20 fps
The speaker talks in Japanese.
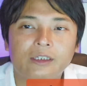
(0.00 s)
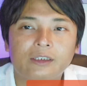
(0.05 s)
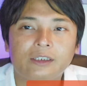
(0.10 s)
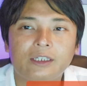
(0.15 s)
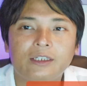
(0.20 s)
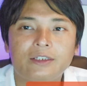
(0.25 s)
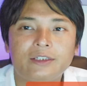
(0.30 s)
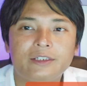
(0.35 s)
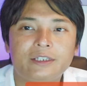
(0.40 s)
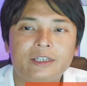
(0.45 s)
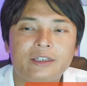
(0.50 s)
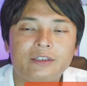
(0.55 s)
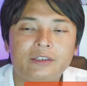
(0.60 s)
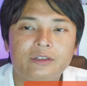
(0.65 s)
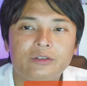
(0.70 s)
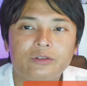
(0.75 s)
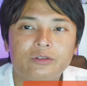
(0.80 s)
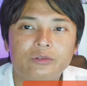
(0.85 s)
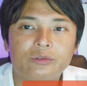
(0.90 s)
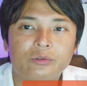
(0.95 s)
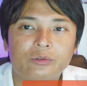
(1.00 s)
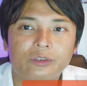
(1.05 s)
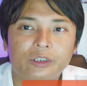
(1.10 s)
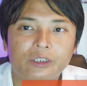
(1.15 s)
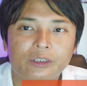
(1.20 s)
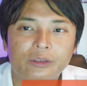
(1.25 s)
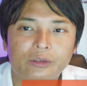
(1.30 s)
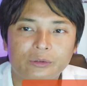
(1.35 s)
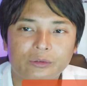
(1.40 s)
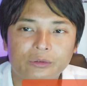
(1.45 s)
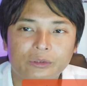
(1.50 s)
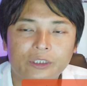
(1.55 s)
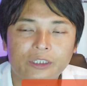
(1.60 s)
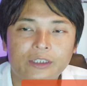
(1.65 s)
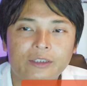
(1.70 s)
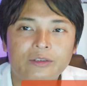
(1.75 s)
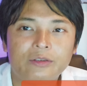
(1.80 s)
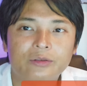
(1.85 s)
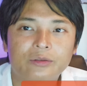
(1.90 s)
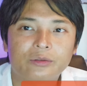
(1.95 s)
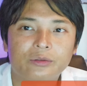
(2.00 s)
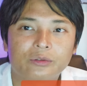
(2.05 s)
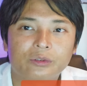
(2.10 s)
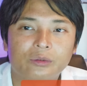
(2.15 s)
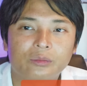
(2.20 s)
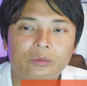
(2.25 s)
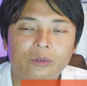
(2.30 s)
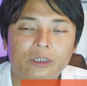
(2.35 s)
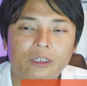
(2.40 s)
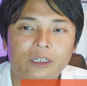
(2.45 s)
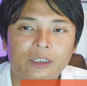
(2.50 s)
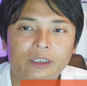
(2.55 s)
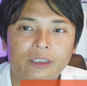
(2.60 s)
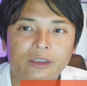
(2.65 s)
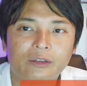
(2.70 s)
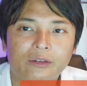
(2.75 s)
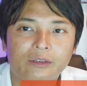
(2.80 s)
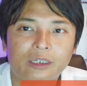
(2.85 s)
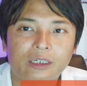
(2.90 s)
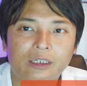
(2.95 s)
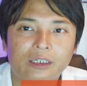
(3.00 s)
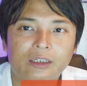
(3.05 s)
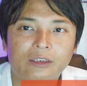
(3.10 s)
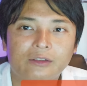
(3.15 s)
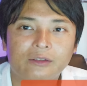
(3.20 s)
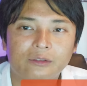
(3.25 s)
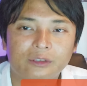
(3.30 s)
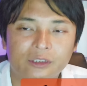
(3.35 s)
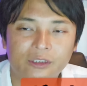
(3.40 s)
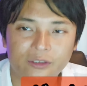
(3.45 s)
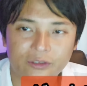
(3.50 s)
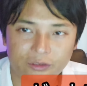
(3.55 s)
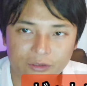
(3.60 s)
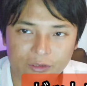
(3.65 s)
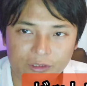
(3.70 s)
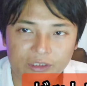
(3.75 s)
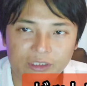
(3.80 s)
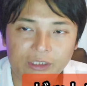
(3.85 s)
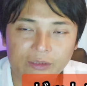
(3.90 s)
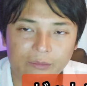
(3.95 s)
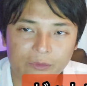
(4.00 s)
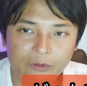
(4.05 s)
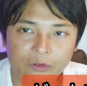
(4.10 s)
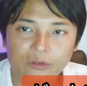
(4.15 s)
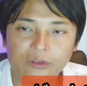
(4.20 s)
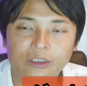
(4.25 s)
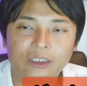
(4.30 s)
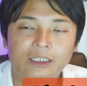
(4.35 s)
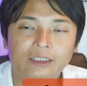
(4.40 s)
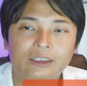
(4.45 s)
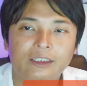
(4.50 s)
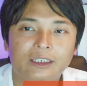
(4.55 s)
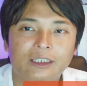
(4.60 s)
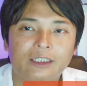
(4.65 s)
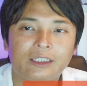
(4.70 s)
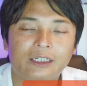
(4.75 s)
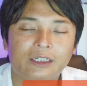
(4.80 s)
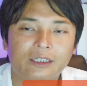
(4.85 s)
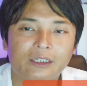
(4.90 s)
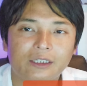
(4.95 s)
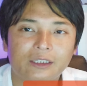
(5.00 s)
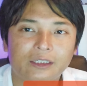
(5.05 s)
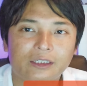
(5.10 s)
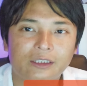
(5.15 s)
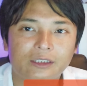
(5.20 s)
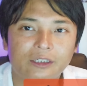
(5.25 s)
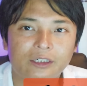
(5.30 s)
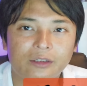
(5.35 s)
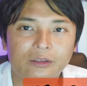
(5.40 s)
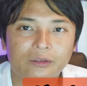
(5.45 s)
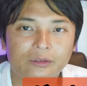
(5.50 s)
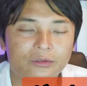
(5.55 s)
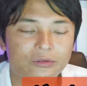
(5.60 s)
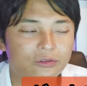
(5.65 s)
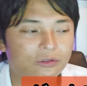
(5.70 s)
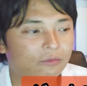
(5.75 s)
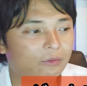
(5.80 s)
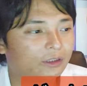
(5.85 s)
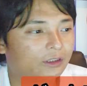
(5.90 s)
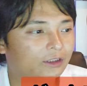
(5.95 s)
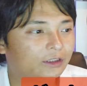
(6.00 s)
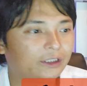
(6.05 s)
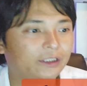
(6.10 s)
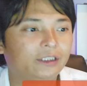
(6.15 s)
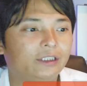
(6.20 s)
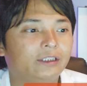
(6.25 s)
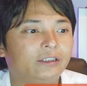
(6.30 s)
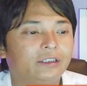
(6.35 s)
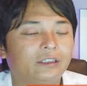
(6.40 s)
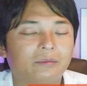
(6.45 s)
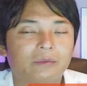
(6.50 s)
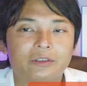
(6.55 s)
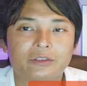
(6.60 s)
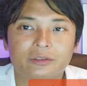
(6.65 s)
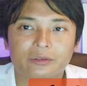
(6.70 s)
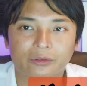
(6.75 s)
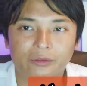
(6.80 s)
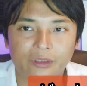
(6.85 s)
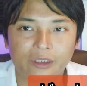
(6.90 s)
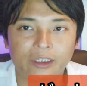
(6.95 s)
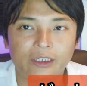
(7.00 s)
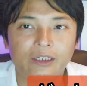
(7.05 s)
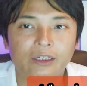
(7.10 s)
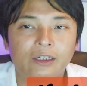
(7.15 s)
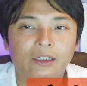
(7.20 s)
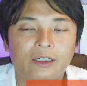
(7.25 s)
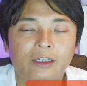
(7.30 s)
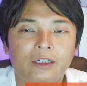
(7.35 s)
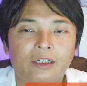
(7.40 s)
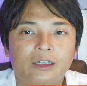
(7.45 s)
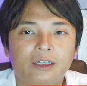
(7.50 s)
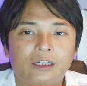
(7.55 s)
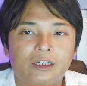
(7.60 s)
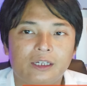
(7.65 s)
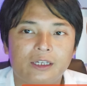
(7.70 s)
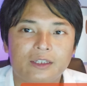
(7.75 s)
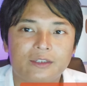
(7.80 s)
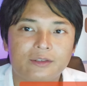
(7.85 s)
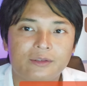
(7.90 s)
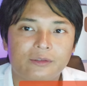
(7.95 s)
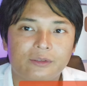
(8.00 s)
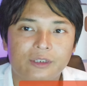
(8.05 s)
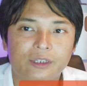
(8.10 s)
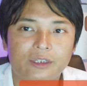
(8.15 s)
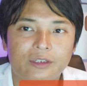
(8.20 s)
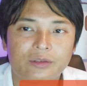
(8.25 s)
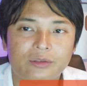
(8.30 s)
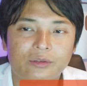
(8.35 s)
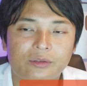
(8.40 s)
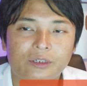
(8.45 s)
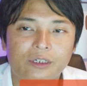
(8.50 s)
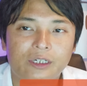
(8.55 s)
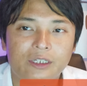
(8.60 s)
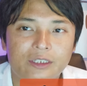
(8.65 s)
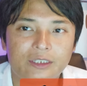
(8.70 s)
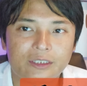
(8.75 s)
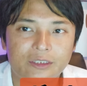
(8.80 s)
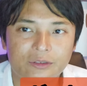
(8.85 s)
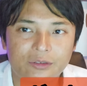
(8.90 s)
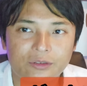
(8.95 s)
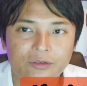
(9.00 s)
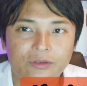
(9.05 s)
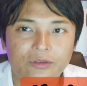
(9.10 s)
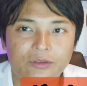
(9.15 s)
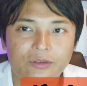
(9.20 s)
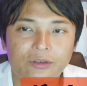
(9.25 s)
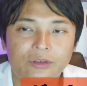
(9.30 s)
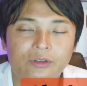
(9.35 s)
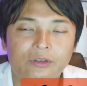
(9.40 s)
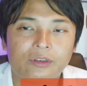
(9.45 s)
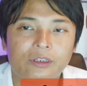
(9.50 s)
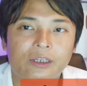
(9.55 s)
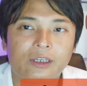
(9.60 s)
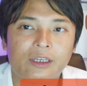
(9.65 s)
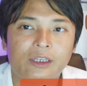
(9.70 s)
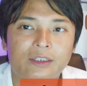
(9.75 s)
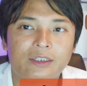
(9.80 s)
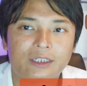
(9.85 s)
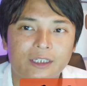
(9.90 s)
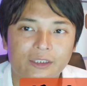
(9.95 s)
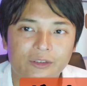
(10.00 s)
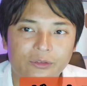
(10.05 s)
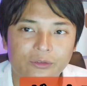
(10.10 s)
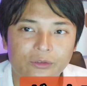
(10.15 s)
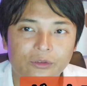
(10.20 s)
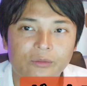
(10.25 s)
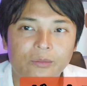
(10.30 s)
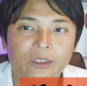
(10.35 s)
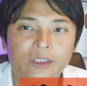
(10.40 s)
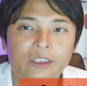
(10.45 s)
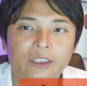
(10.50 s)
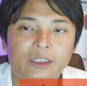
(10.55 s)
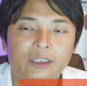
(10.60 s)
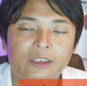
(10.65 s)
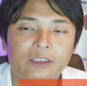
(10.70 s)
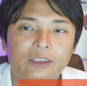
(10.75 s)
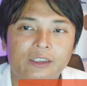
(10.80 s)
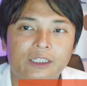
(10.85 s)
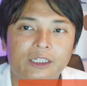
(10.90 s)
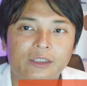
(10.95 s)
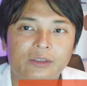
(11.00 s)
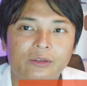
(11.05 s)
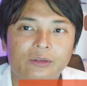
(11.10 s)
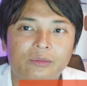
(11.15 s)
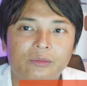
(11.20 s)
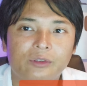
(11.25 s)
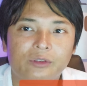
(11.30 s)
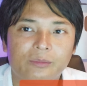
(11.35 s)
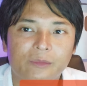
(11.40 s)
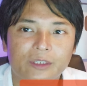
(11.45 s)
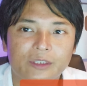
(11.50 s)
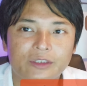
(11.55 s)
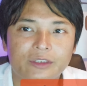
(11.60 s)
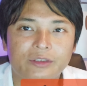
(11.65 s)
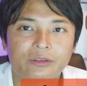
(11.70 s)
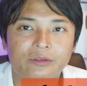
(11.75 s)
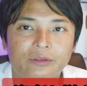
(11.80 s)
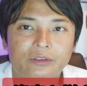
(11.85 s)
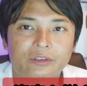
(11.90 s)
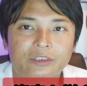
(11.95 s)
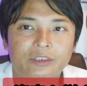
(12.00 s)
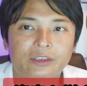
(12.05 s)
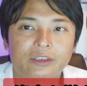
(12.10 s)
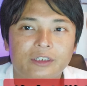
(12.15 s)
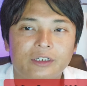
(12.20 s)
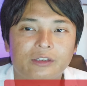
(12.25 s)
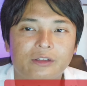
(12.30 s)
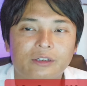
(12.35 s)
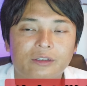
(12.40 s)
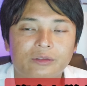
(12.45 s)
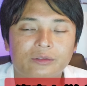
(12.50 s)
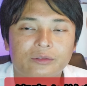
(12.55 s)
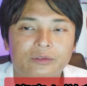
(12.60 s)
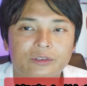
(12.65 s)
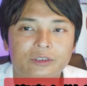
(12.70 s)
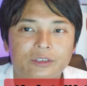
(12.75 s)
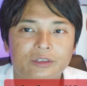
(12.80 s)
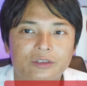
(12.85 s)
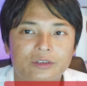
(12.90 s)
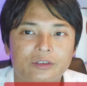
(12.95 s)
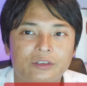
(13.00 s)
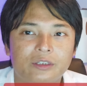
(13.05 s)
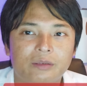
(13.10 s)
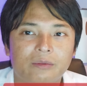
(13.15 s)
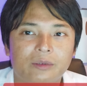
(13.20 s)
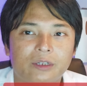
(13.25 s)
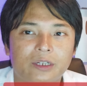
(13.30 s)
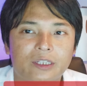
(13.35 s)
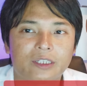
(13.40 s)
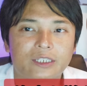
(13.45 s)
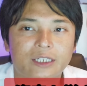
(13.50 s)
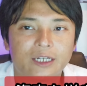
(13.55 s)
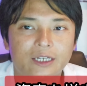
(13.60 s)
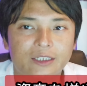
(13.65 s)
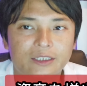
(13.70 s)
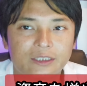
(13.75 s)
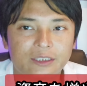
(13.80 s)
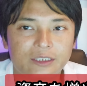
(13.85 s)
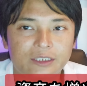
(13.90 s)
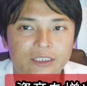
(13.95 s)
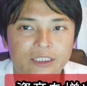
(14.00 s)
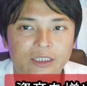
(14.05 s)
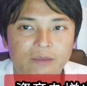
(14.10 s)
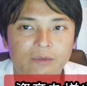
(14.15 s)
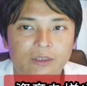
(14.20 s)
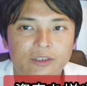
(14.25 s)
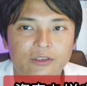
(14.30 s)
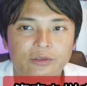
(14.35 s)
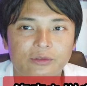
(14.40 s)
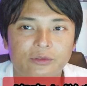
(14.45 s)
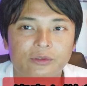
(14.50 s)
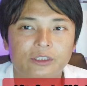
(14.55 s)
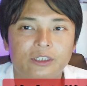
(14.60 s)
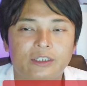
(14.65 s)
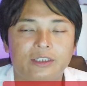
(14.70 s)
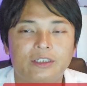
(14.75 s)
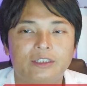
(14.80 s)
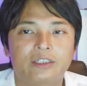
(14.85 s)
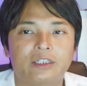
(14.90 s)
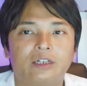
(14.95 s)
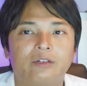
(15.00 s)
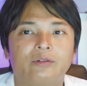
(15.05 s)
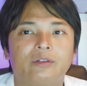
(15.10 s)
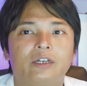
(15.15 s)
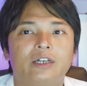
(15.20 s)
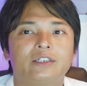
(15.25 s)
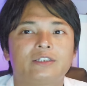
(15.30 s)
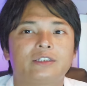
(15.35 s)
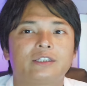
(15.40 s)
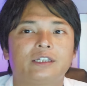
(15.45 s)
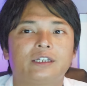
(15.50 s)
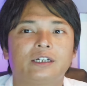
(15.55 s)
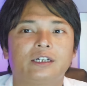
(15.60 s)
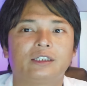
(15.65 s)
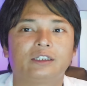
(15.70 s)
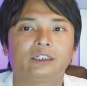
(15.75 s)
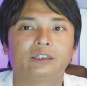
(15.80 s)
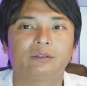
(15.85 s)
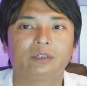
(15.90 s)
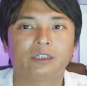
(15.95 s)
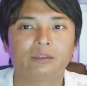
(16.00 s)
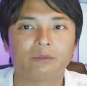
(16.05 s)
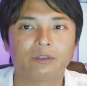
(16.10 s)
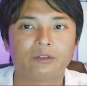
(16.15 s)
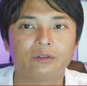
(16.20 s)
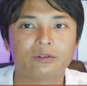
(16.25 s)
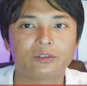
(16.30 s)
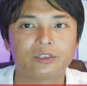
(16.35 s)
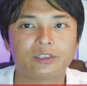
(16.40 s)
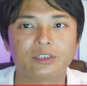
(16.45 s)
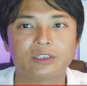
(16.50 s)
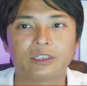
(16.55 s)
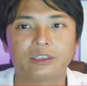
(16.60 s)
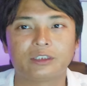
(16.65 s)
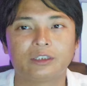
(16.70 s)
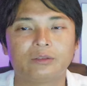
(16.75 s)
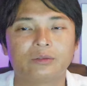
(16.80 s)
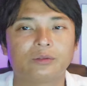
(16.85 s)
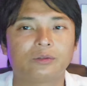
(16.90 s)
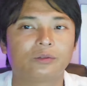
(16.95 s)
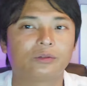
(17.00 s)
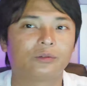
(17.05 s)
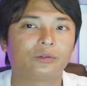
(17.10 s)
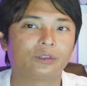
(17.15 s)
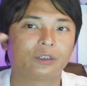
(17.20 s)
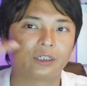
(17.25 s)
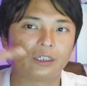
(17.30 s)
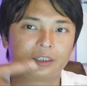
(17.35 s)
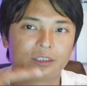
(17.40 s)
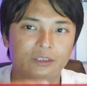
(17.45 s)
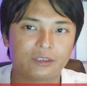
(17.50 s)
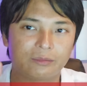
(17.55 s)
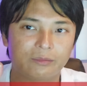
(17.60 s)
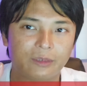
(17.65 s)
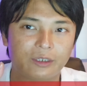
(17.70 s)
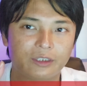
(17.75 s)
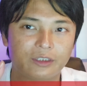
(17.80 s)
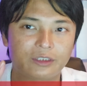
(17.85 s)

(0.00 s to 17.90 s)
で、2025年の天井と思われている価格についても、かなり高い金額の予想また出てきてますので、えその辺紹介しつつ、えチャートを見ていきたいと思います。このチャンネルでは投資について毎日配信してますので、資産増やしたい方は今のうちにチャンネル登録お願いしま